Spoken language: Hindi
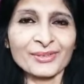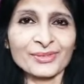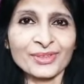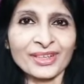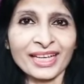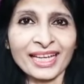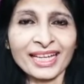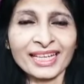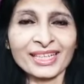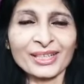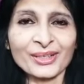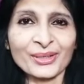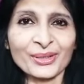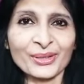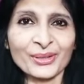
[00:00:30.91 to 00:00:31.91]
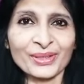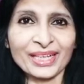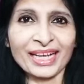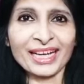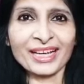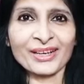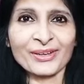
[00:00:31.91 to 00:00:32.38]
वो है
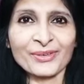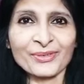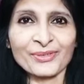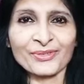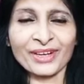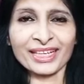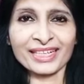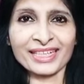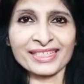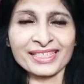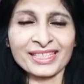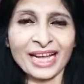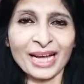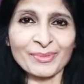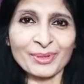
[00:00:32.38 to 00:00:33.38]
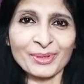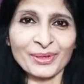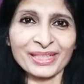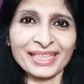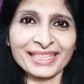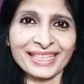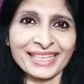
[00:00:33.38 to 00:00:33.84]
कोरोना वायरस आप लोगों
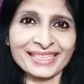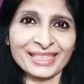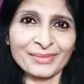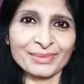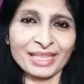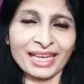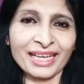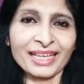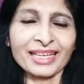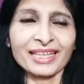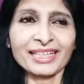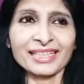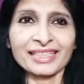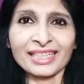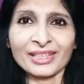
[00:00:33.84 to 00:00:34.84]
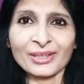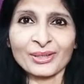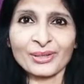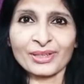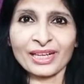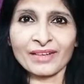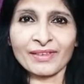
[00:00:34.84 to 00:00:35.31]
ने ठीक समझा ये
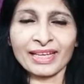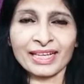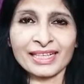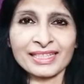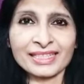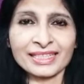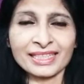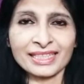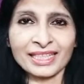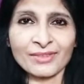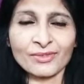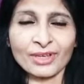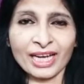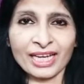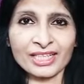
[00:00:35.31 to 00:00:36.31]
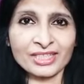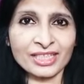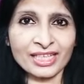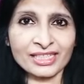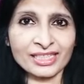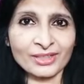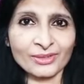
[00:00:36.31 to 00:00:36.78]
कोरोना वायरस चीन के वुहान
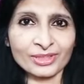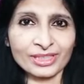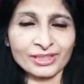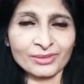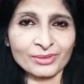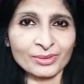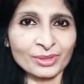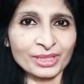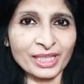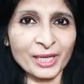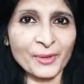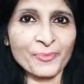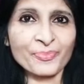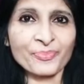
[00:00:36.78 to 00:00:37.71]
शहर से होते होते